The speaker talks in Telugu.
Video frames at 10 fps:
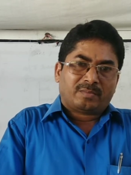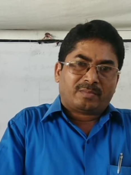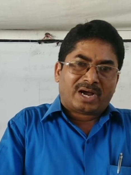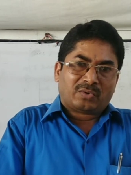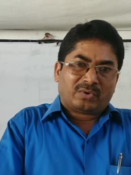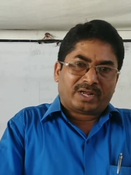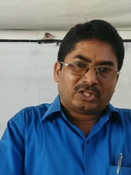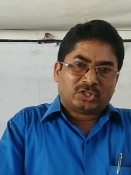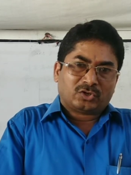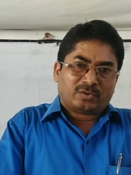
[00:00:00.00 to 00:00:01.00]
మాకు కూడా
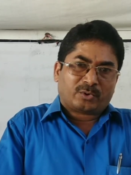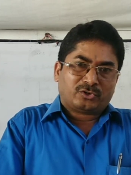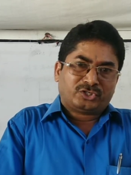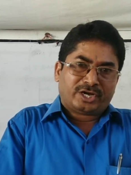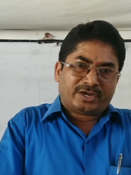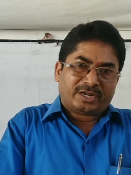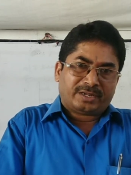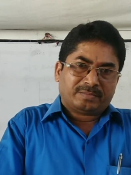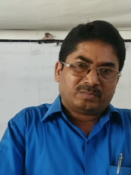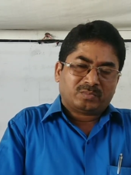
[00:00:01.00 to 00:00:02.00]
ఎంతో ప్రోత్సాహాన్ని
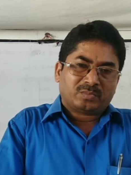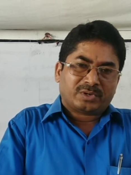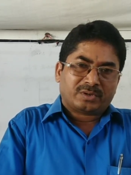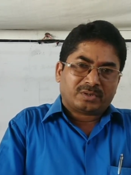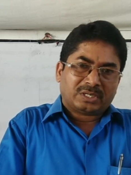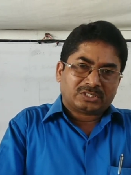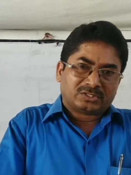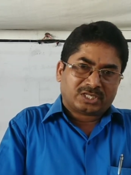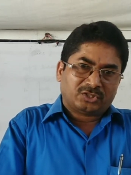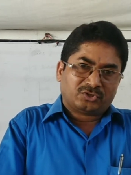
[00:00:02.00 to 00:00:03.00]

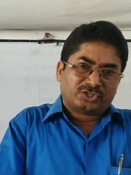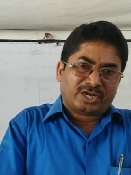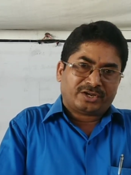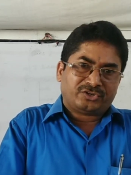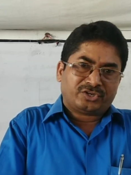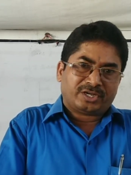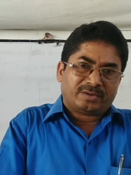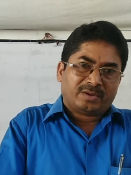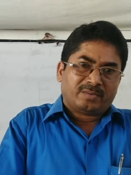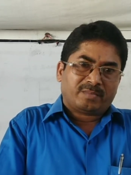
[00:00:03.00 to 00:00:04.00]
సంతోషాన్ని ఇచ్చి
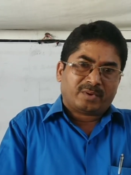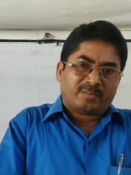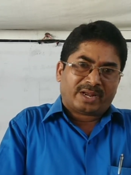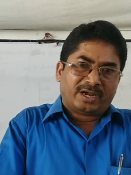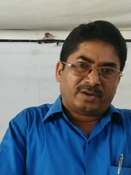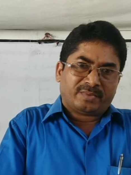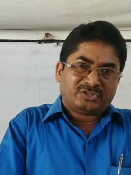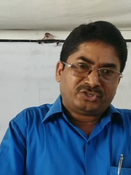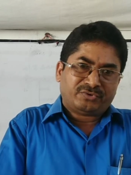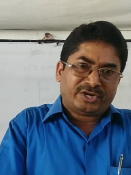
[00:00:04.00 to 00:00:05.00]
మేము మరిన్ని
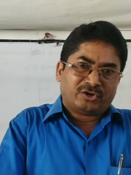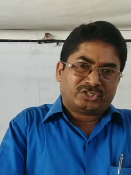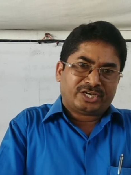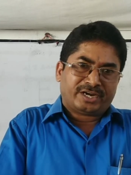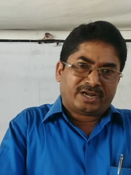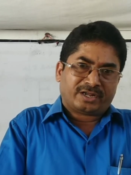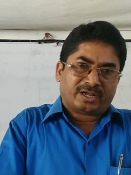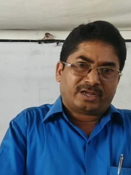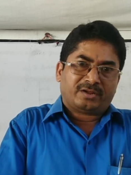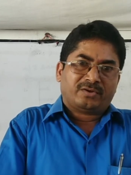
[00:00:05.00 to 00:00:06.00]
మంచి వీడియోలు
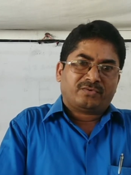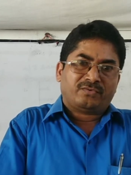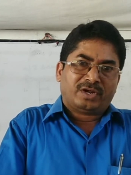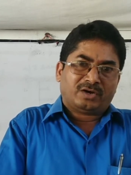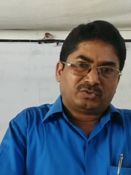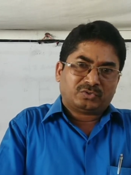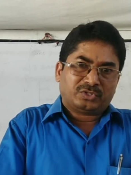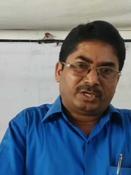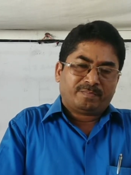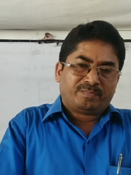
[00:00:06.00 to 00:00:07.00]
చేయడానికి
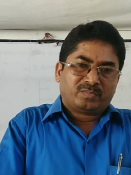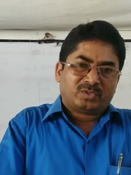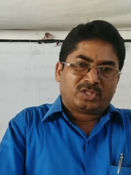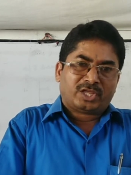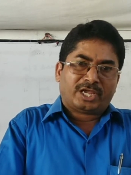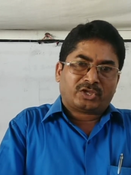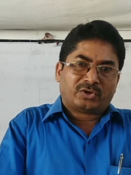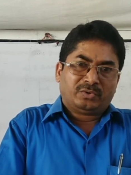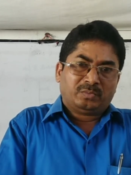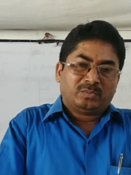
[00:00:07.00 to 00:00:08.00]
వీలవుతుంది థ్యాంక్
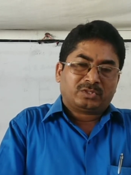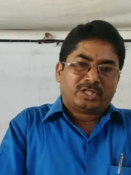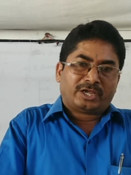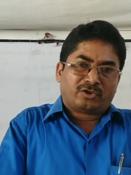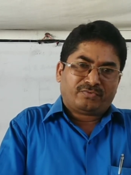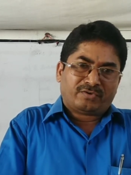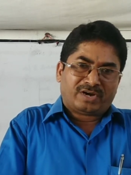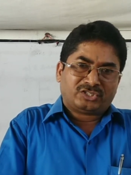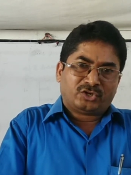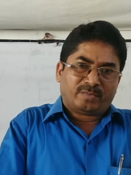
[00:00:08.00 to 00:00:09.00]
యూ థ్యాంక్ యూ ఫర్
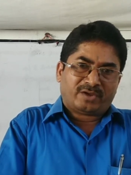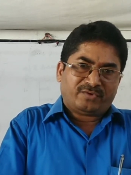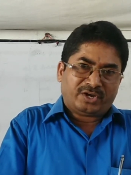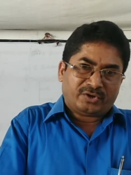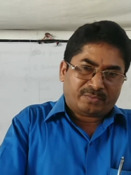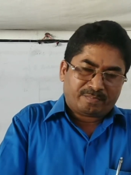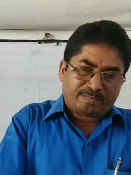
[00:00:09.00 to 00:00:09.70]
వాచింగ్ మై వీడియో